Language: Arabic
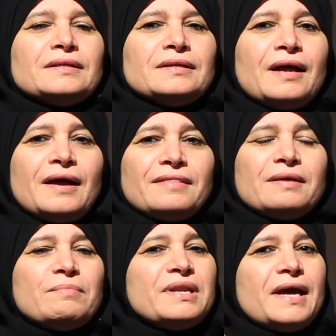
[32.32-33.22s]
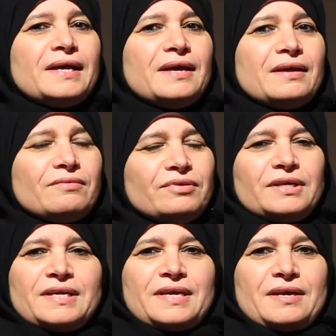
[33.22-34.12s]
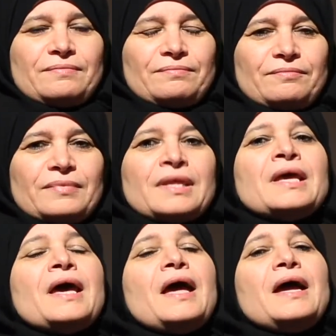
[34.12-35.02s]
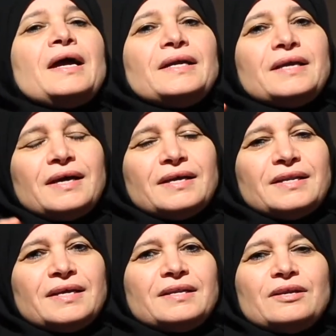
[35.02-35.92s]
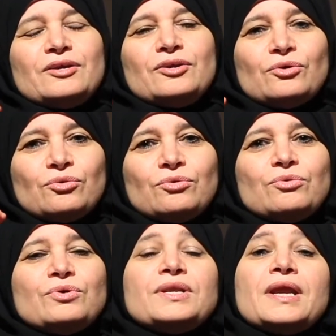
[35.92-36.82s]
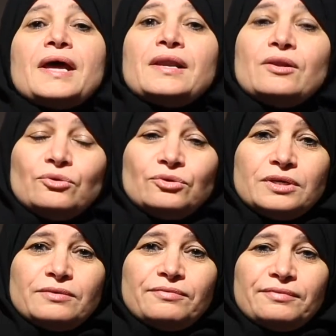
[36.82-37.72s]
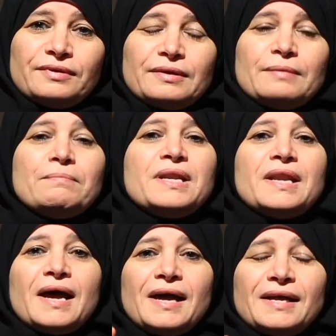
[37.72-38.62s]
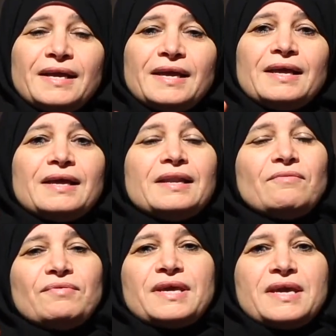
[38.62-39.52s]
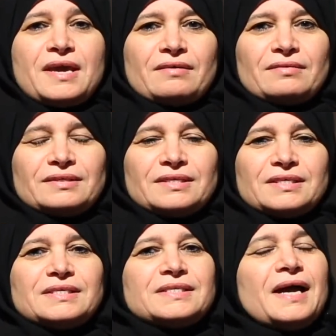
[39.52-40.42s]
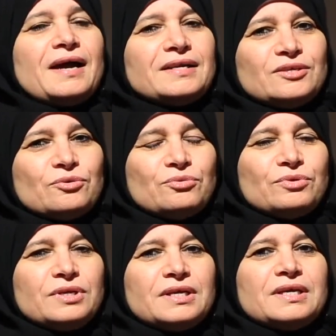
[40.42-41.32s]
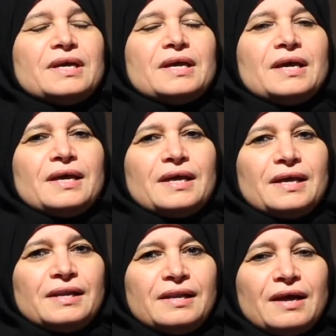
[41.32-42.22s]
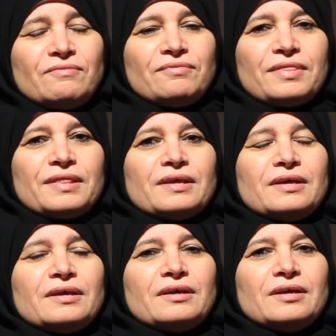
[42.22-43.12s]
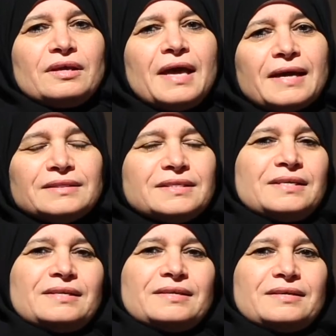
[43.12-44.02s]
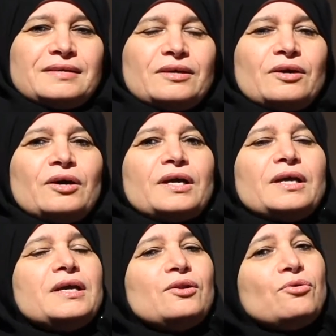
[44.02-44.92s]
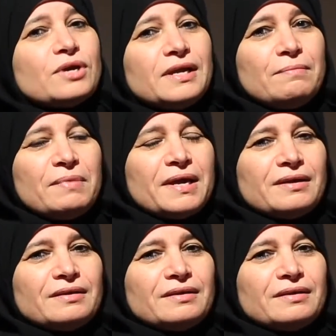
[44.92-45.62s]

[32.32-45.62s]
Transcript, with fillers: هذا من ناحية فعلية احيانا يكون العنف من ناحيه لفظيه ساعات يكون اللفظ يقتل هي لو كلمه